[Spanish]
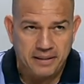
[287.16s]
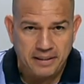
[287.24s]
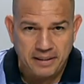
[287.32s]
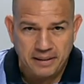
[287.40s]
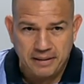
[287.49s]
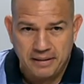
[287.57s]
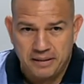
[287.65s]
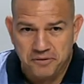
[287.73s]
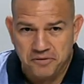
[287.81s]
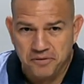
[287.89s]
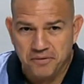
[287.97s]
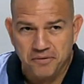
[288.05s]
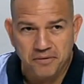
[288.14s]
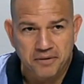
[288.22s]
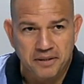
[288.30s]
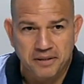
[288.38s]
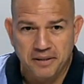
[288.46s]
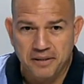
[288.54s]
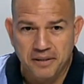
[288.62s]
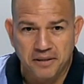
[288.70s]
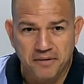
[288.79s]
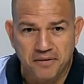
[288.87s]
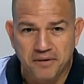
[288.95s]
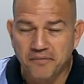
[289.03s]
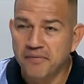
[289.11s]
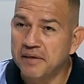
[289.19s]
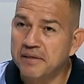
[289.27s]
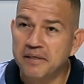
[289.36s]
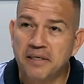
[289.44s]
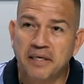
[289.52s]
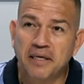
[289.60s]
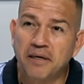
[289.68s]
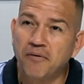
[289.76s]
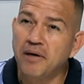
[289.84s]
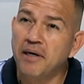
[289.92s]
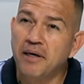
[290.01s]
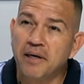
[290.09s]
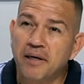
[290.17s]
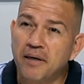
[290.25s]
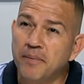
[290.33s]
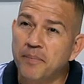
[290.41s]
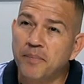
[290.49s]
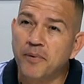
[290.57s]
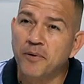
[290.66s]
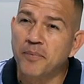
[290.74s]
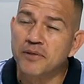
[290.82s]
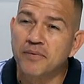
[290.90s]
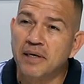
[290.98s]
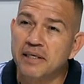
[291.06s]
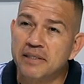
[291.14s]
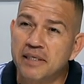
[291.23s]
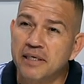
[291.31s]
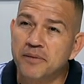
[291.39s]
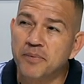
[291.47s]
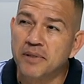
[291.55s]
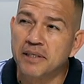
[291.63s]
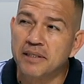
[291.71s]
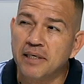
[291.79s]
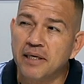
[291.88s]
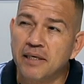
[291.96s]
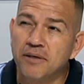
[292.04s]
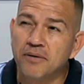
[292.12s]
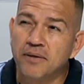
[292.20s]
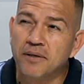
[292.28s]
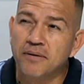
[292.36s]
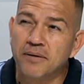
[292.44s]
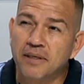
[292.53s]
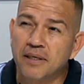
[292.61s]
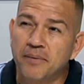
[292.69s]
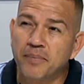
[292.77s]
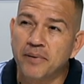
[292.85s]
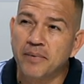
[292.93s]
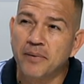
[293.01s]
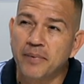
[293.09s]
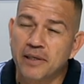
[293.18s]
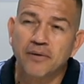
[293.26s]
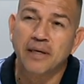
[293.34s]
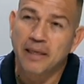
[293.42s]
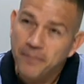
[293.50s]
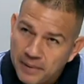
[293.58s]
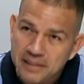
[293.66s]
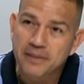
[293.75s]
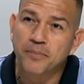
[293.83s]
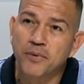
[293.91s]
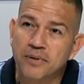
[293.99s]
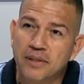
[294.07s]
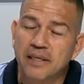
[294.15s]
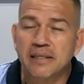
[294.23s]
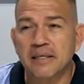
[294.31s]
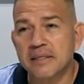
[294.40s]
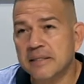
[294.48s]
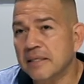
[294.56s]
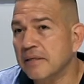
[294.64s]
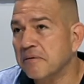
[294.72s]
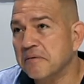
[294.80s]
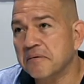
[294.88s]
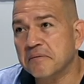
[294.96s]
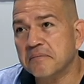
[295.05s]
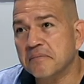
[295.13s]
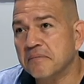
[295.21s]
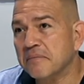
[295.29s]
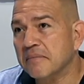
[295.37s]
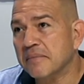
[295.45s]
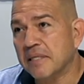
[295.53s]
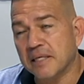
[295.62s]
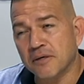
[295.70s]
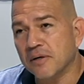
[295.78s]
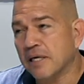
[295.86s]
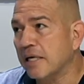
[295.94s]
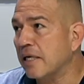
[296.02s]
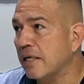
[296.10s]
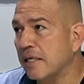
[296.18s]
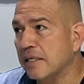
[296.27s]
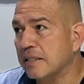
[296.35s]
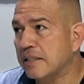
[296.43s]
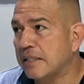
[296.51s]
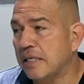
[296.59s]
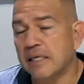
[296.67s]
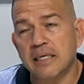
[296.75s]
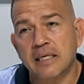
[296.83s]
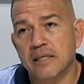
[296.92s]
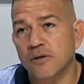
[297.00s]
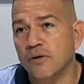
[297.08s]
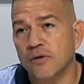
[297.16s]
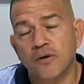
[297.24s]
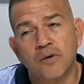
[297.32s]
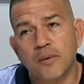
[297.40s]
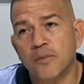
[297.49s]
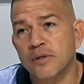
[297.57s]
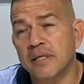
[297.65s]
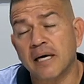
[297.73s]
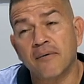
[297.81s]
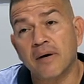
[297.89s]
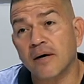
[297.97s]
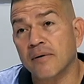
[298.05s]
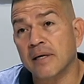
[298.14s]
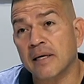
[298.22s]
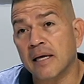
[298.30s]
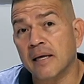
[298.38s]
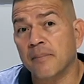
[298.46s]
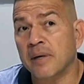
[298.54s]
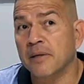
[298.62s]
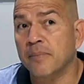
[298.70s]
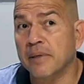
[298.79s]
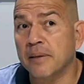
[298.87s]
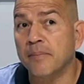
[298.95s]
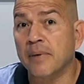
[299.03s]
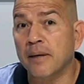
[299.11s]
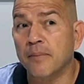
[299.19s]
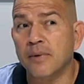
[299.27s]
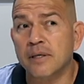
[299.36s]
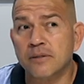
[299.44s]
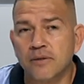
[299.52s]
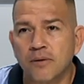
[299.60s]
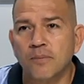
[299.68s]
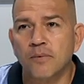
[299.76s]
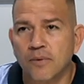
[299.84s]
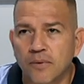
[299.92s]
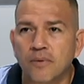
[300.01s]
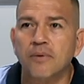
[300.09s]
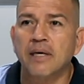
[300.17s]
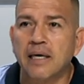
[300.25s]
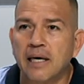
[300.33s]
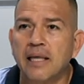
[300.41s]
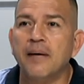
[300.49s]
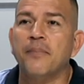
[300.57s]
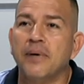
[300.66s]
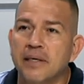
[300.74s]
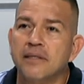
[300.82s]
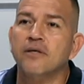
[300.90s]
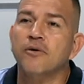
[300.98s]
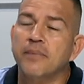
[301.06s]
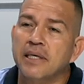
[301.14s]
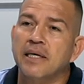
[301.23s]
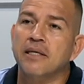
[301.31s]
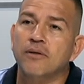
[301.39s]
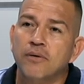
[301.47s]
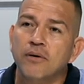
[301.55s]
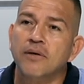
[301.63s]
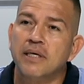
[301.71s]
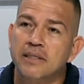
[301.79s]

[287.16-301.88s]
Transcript: que en eso no he tenido énfasis ni lo he propuesto a las chicas, porque ya yo creo que el primer partido era el más importante. Este no. Te digo que, ese valor, sí, que no, no lo hemos ni hablado ni nada, más bien vamos, es como cada partido mirando lo que